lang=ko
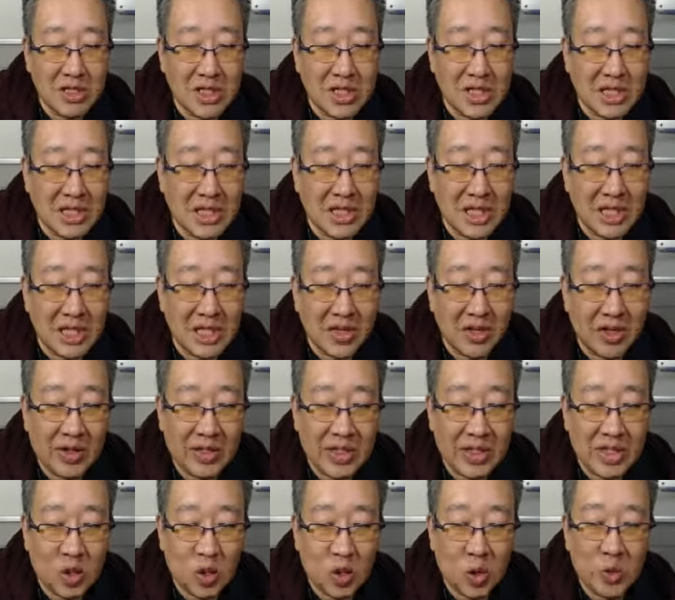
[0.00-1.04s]
찾아내는데
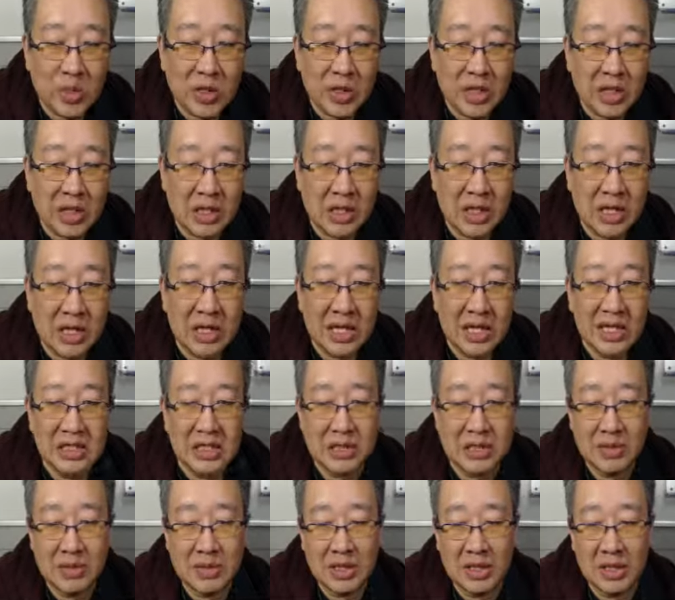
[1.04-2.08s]
굉장히 도움이 되는 강의
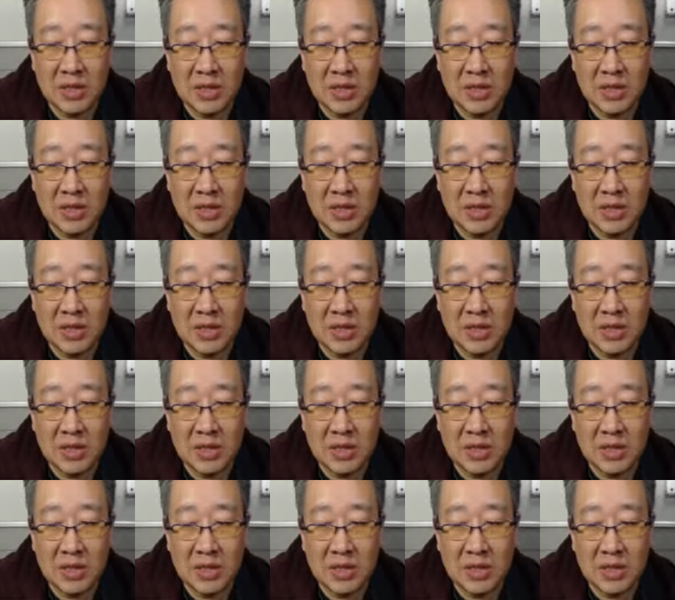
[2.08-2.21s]
같습니다.